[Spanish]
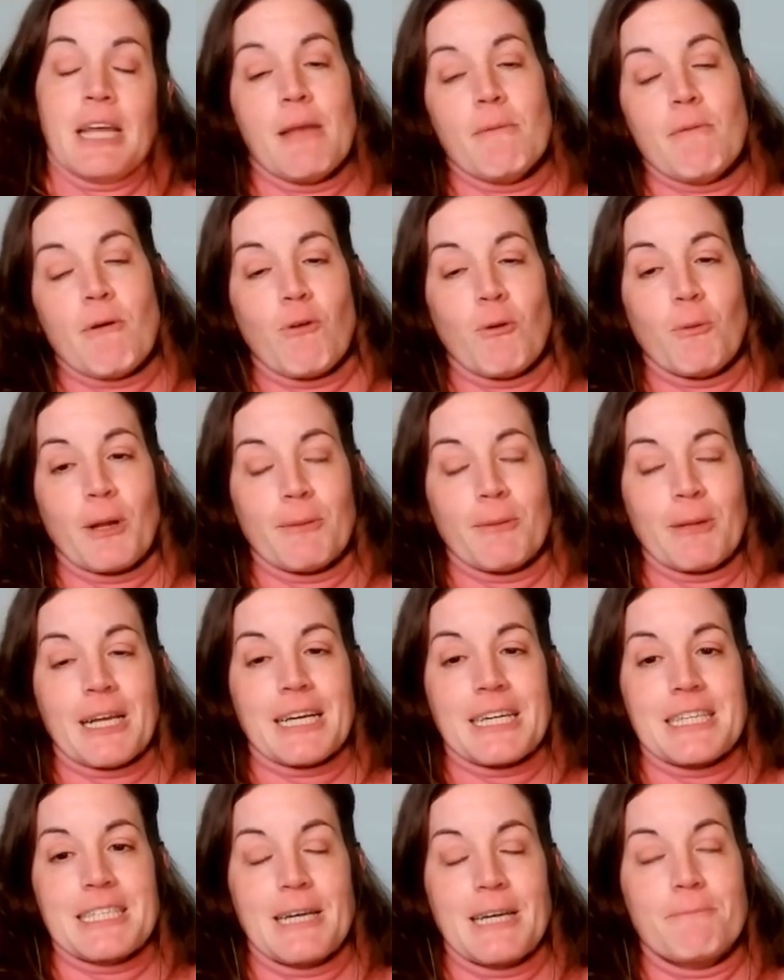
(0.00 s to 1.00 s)
y me fui para mi
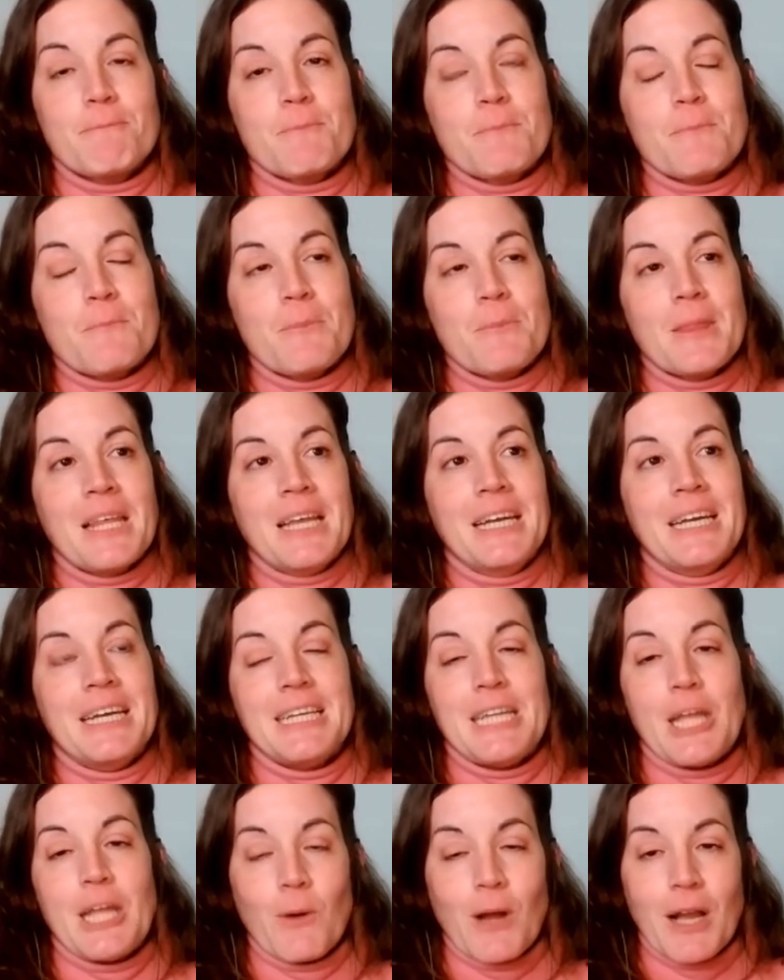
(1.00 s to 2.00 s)
casa.
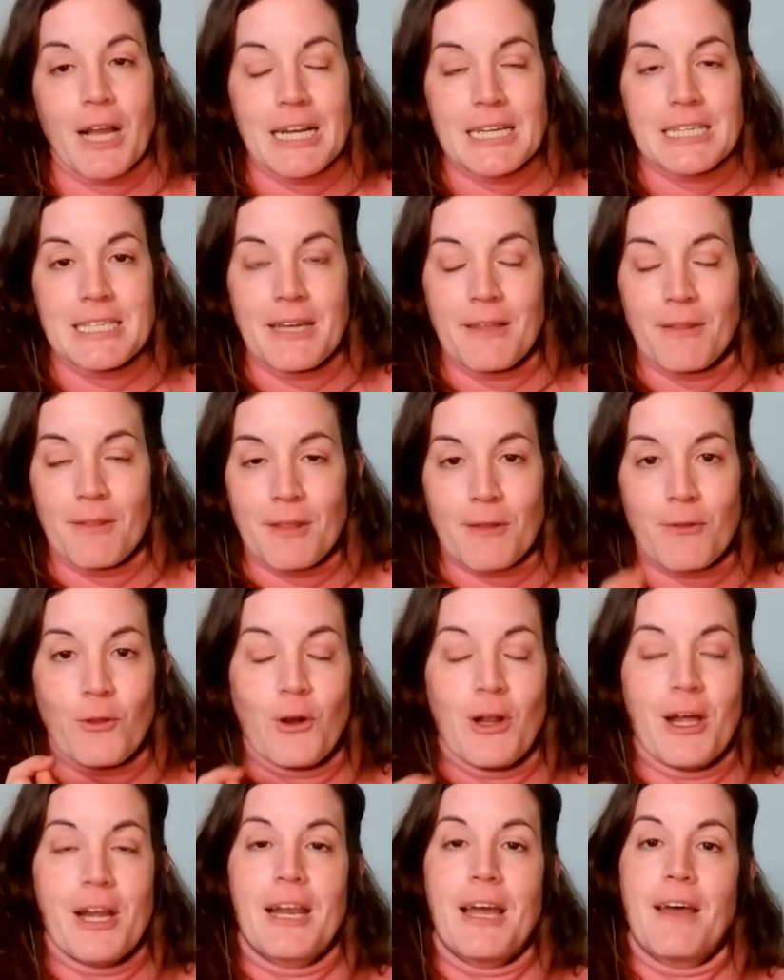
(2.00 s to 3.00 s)
Llego a casa,
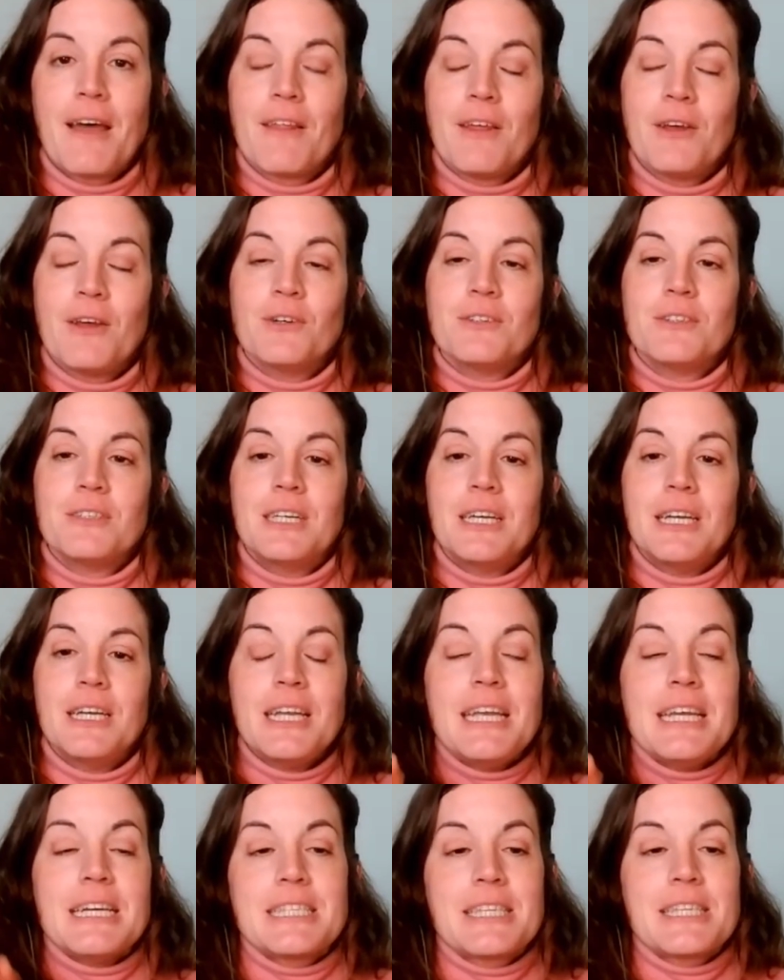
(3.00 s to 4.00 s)
enciendo la radio
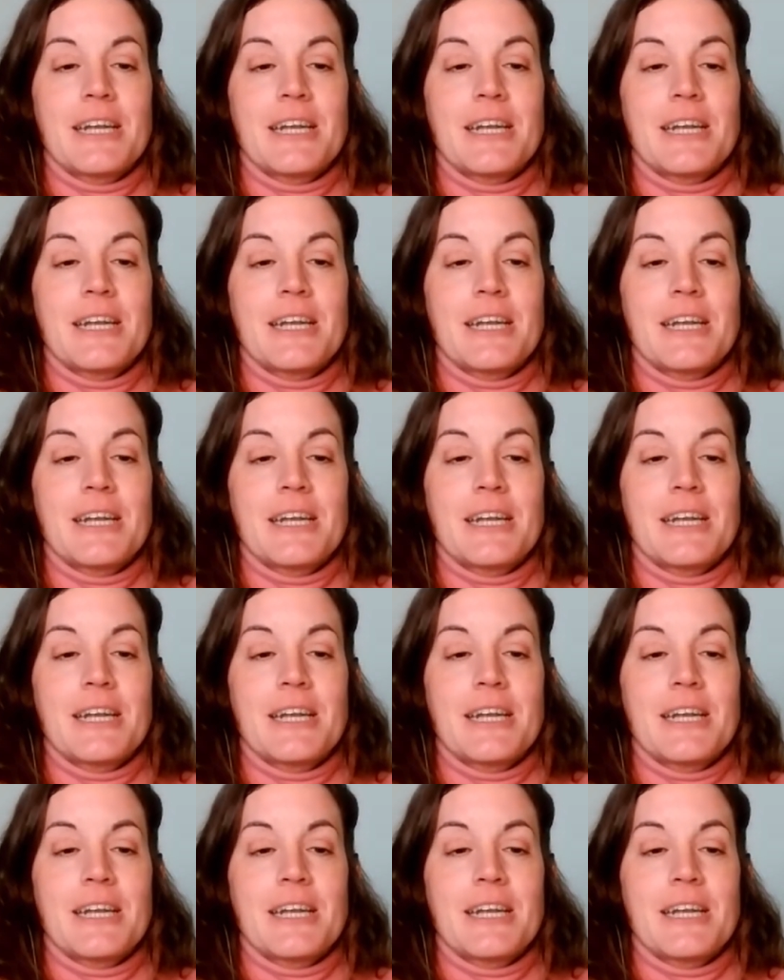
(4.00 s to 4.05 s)
y